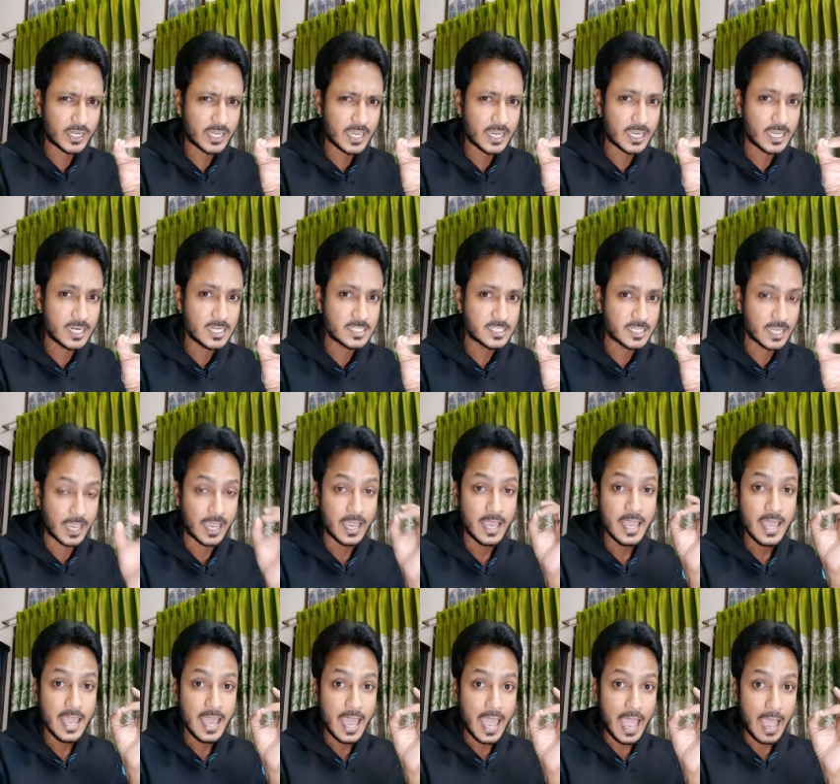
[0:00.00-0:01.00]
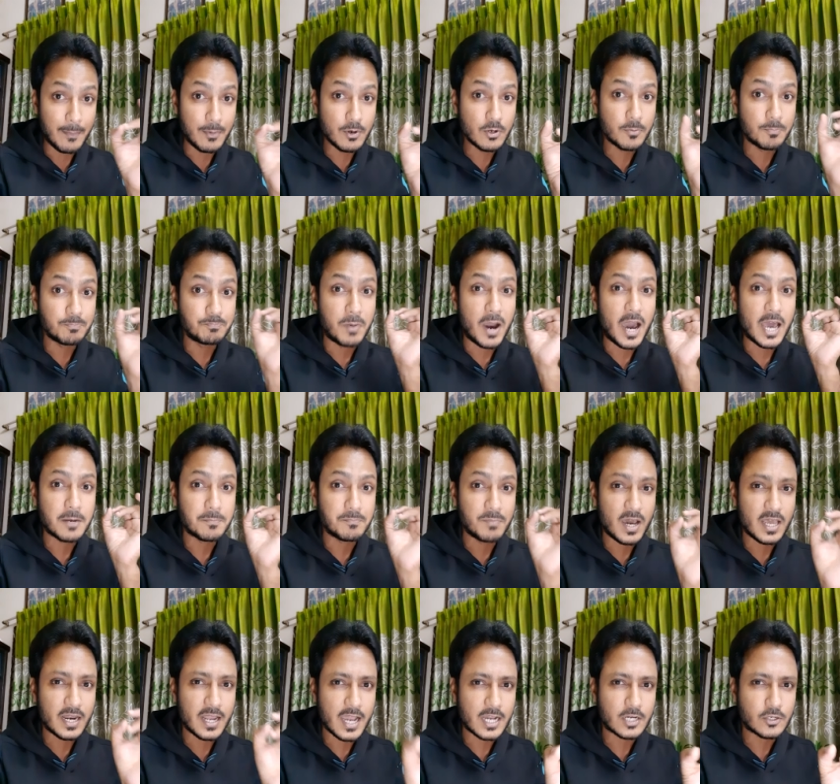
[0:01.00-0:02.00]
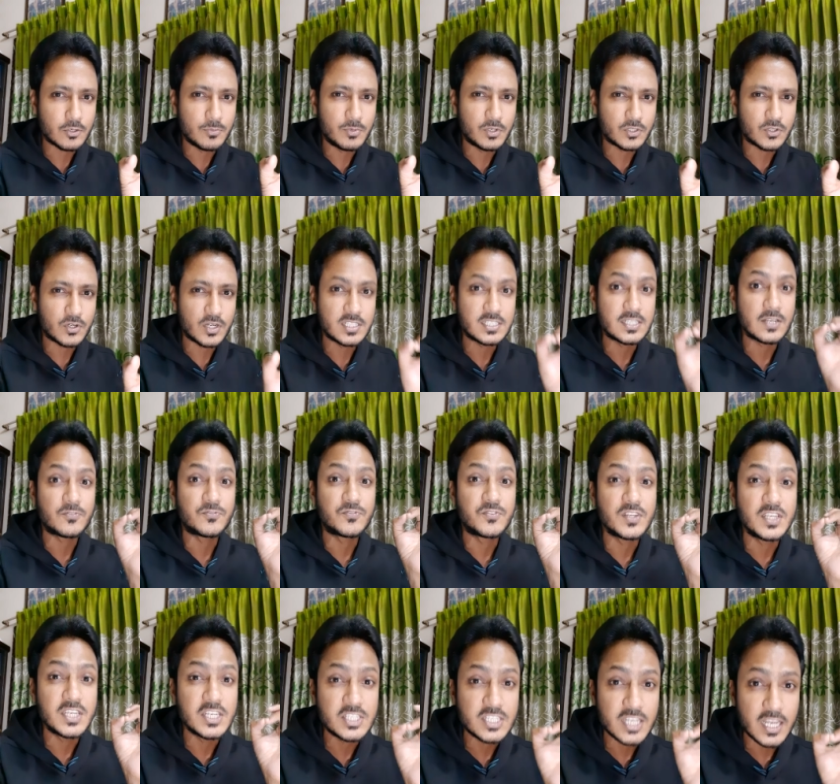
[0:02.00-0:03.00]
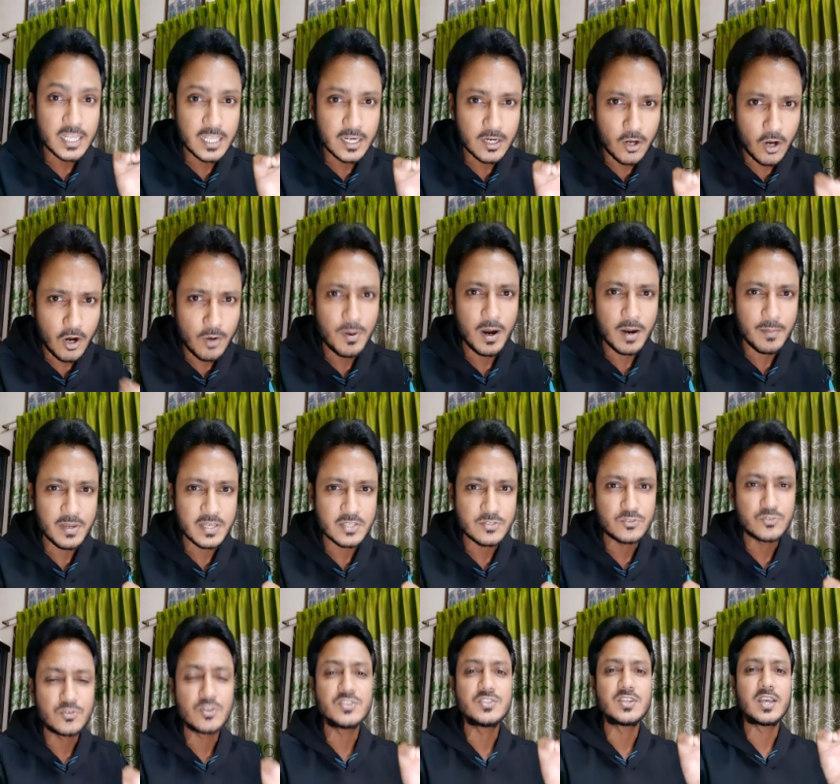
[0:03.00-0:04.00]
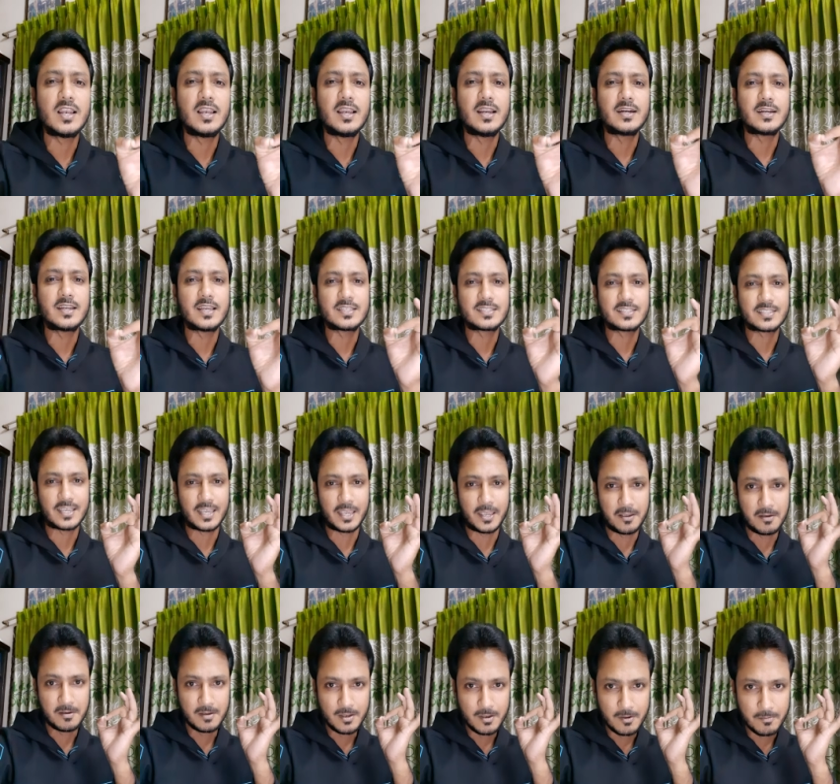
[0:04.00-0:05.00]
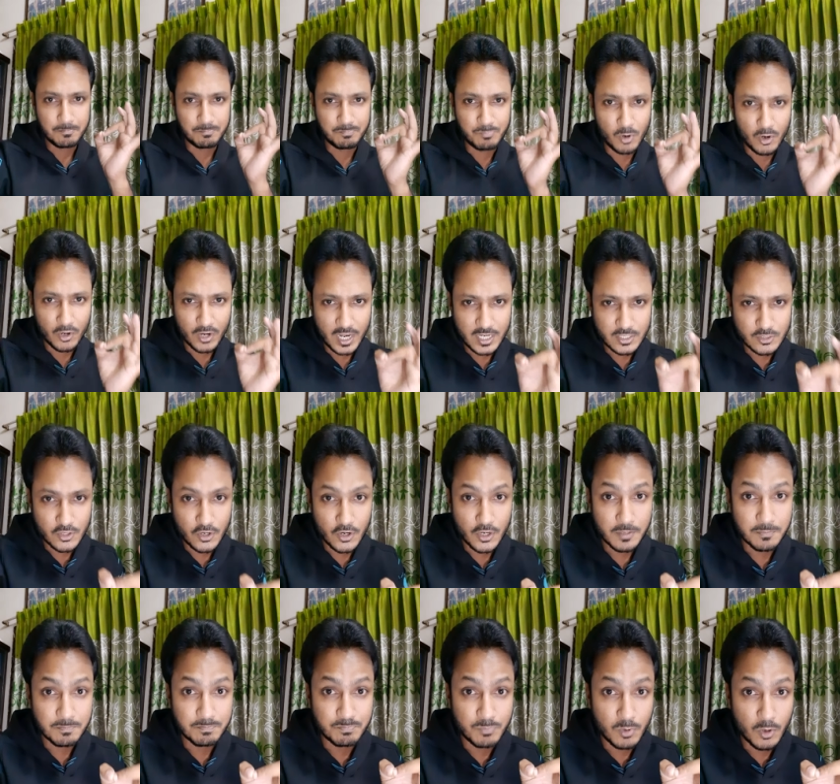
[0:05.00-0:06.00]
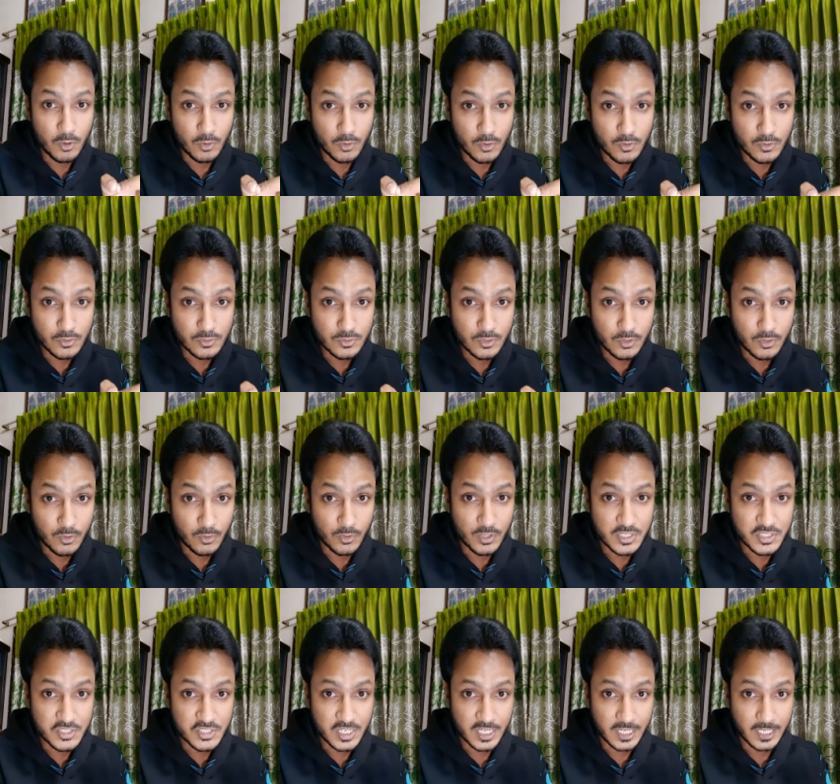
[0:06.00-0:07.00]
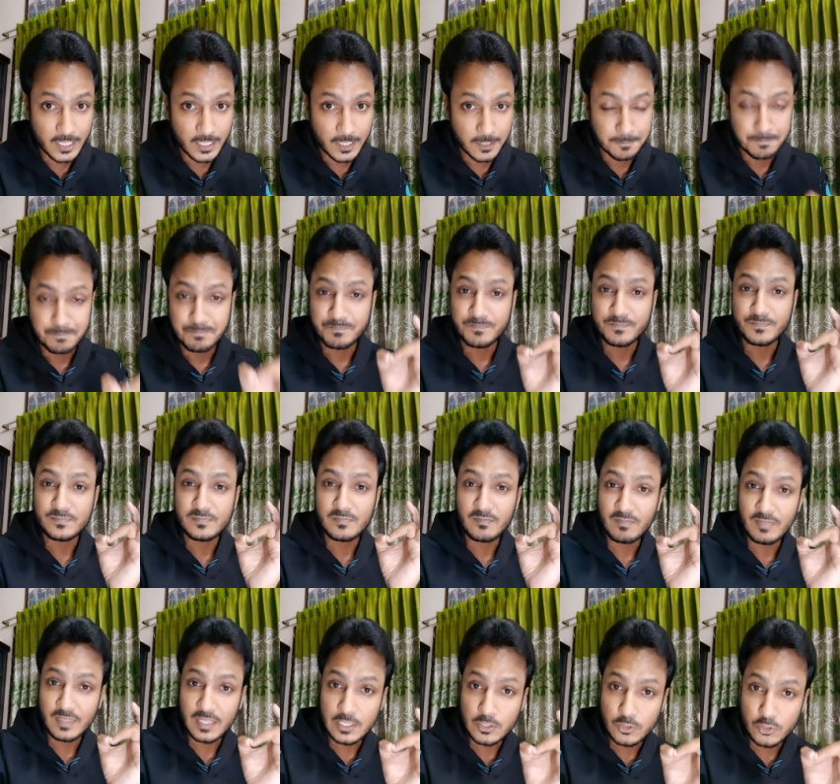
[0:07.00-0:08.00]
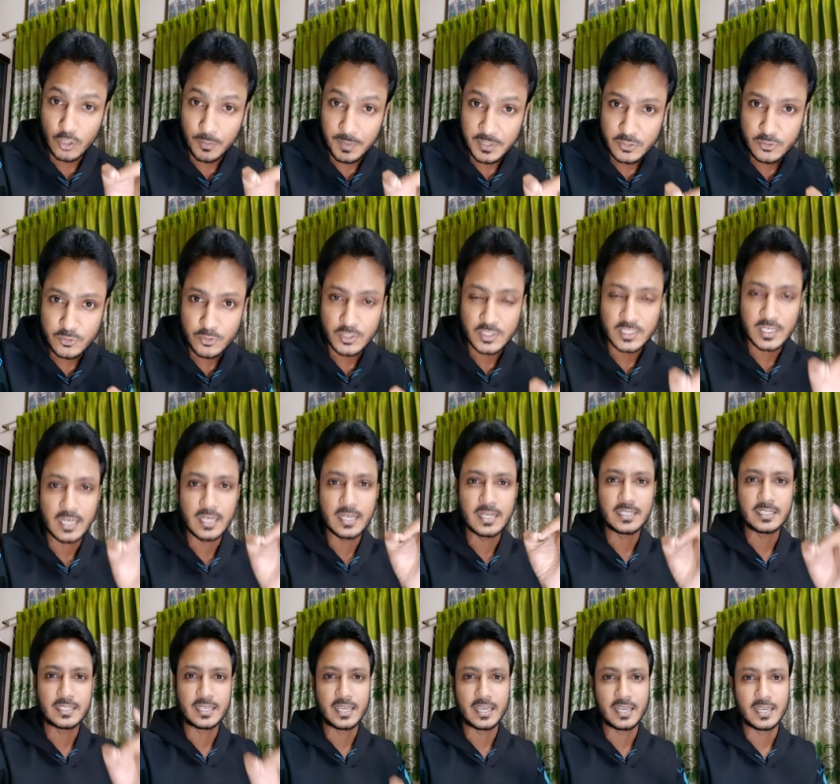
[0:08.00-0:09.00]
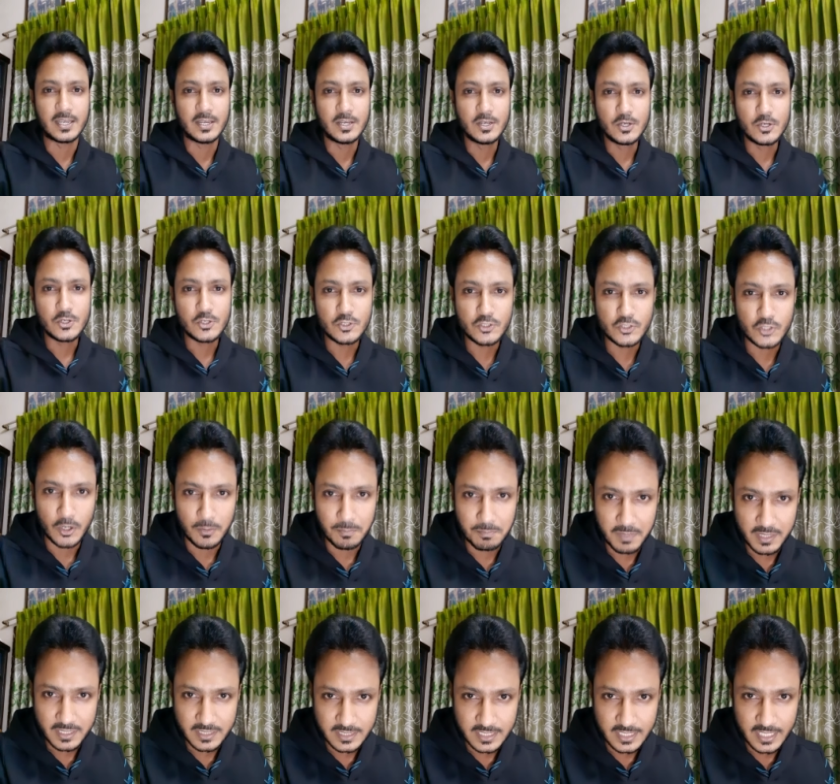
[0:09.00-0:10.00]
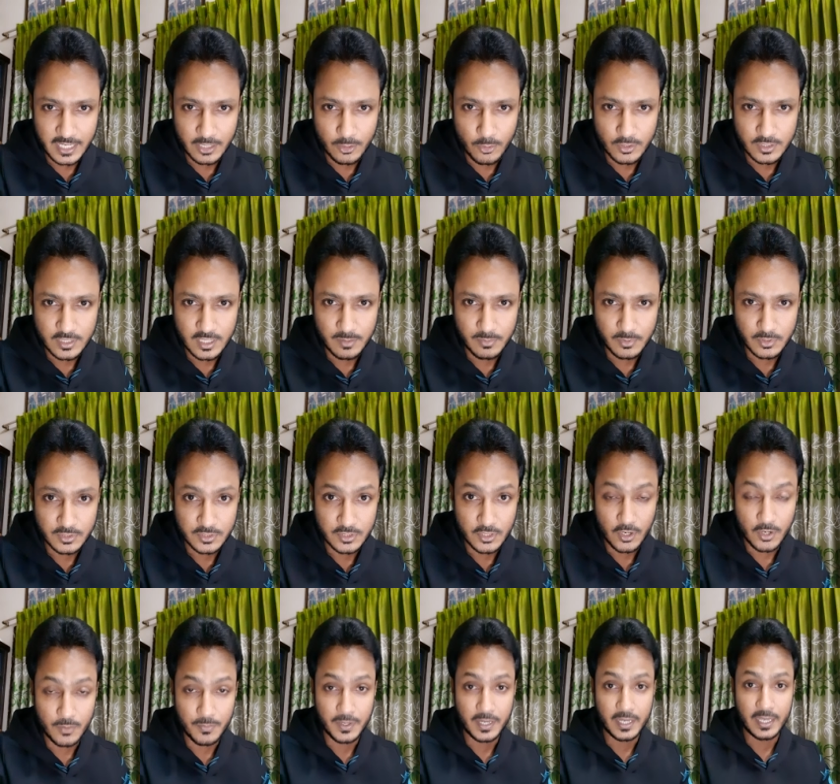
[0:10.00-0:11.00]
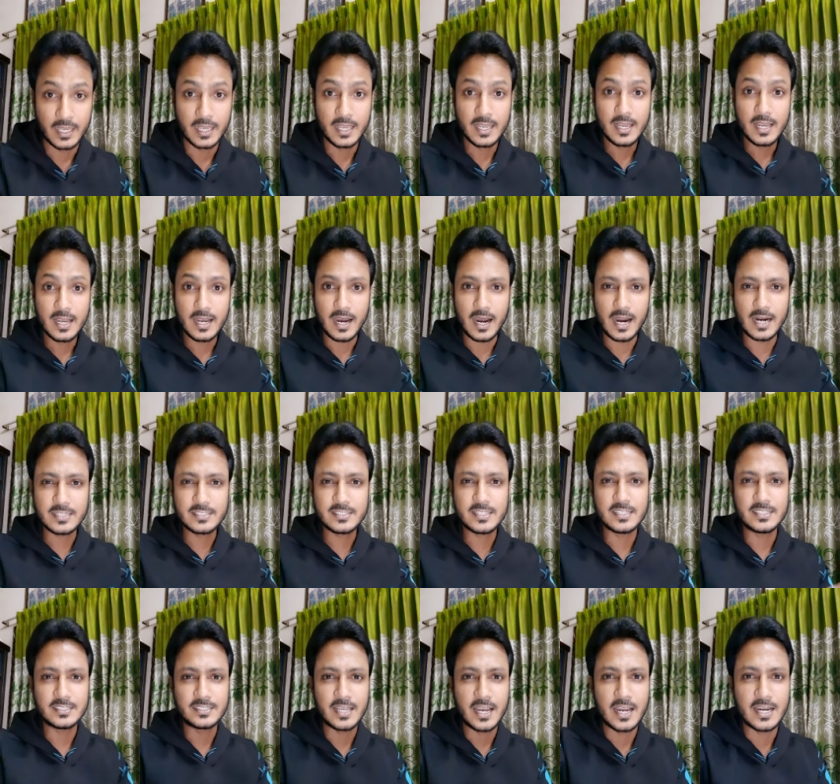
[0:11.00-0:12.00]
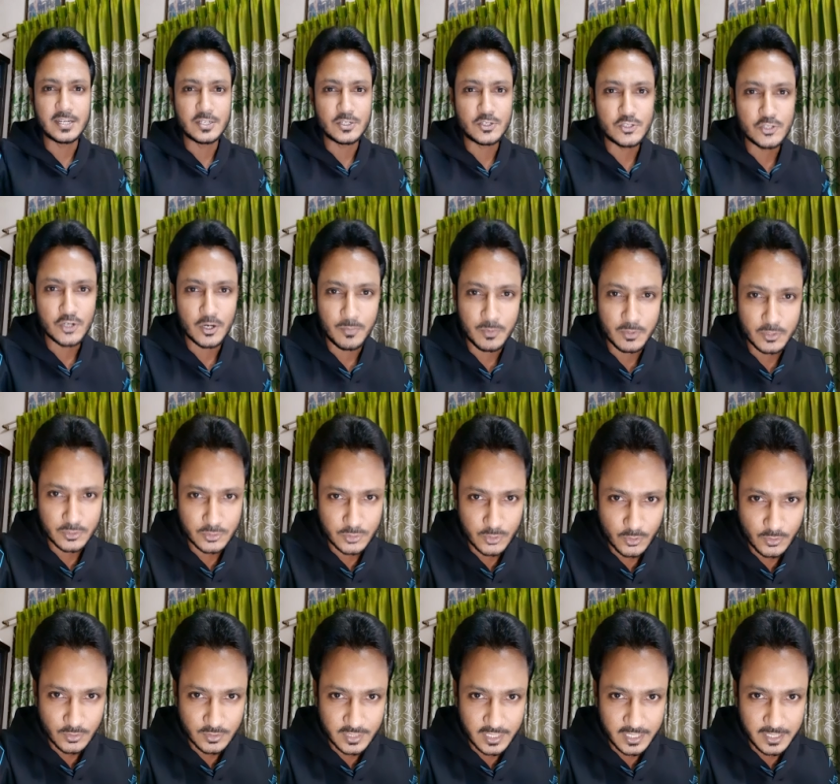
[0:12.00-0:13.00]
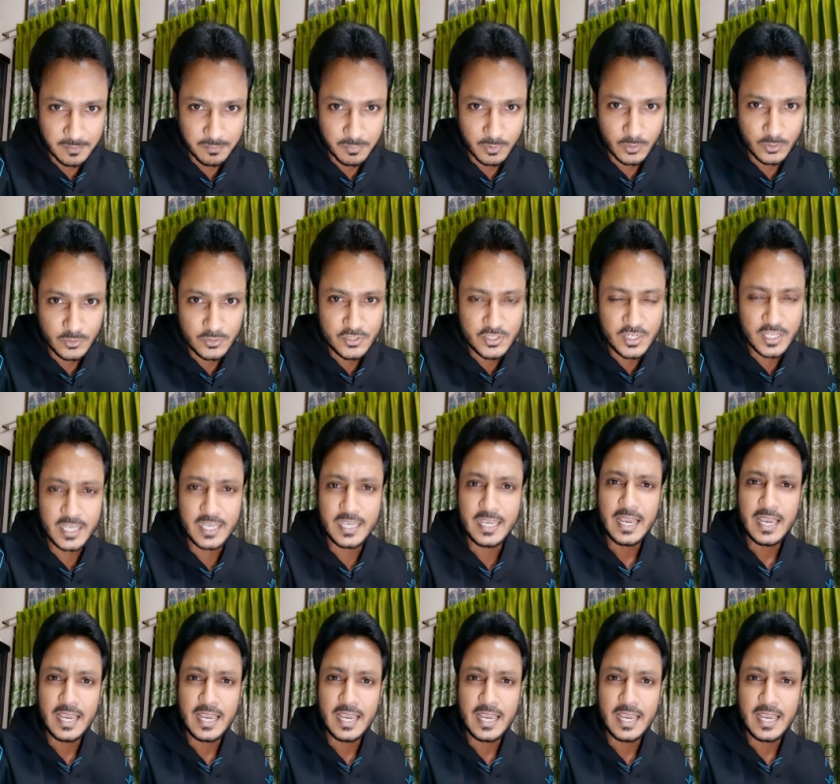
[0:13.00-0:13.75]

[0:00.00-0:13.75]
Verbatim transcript: রেখে খেলেছে এবং বারবার আক্রমণ করেছে ফিনিশারের অভাবে সুইজারল্যান্ড আজকে পরাজয় বরণ করেছে তবে সুইজারল্যান্ডকে সম্মান দিয়ে কথা বলতে হবে আর্জেন্টাইন সমর্থকদের বলছি